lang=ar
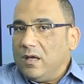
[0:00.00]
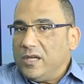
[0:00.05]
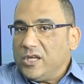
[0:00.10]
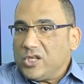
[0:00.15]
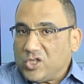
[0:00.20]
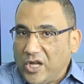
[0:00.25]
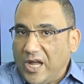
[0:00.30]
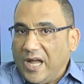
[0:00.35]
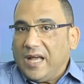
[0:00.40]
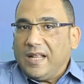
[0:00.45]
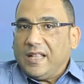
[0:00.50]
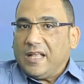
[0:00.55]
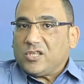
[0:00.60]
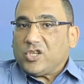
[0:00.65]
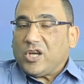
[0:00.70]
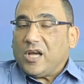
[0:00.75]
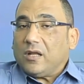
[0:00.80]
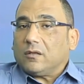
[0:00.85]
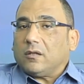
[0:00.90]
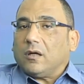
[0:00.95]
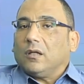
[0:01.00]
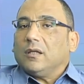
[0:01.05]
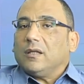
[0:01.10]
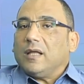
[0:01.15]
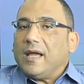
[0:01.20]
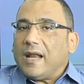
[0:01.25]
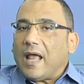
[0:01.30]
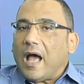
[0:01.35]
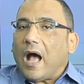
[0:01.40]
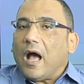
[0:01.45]
يشتغل الاشغال
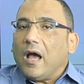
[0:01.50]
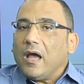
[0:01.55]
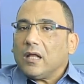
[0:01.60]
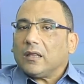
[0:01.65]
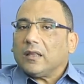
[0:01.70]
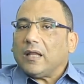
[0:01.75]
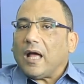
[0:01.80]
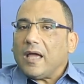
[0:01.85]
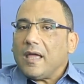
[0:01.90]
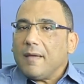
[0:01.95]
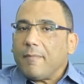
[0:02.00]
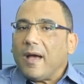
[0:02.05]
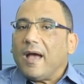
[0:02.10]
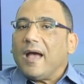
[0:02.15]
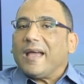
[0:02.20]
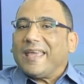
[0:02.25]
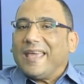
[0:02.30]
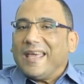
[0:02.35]
التقليديه لا هيطلع يبقى